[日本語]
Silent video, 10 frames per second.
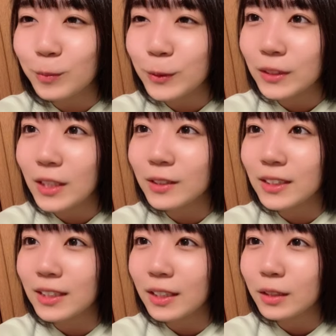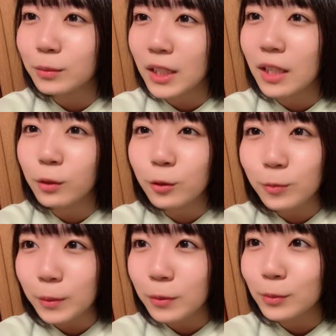音符福クタきさんたらのまたらの音
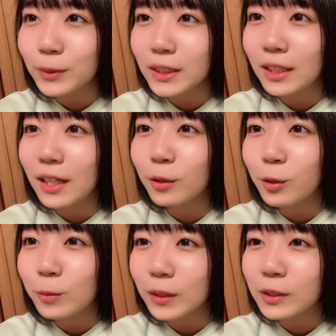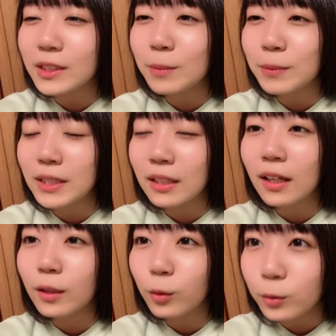符リボンクマさんたらの音符カずちゃんペいさんた
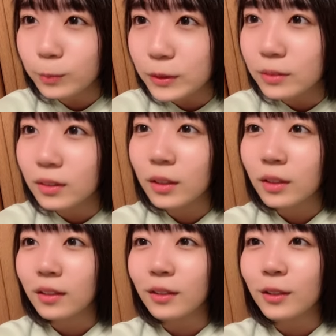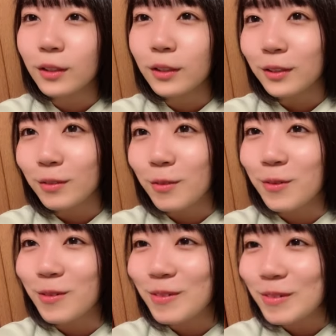らの音符お
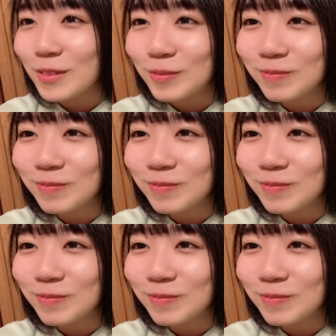お